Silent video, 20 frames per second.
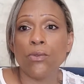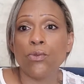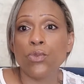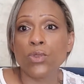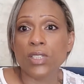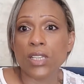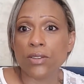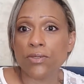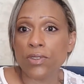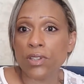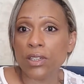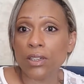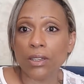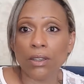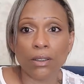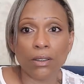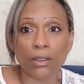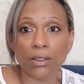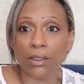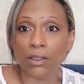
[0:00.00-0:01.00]
Vous avez
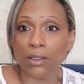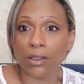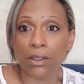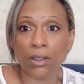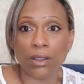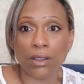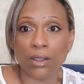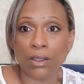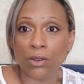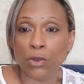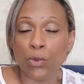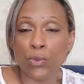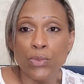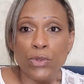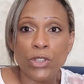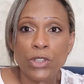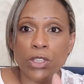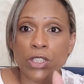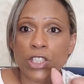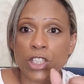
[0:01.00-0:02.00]
hein, euh, le
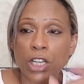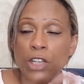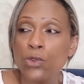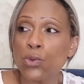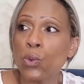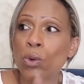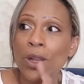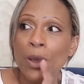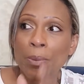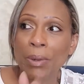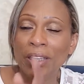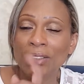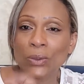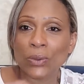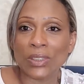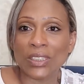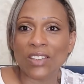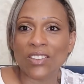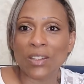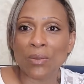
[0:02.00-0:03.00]
budget challenge, on l'a
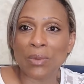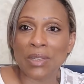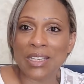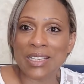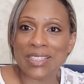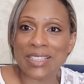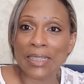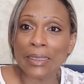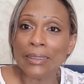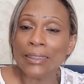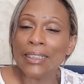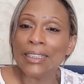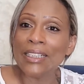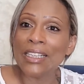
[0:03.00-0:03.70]
présenté avec Melissa.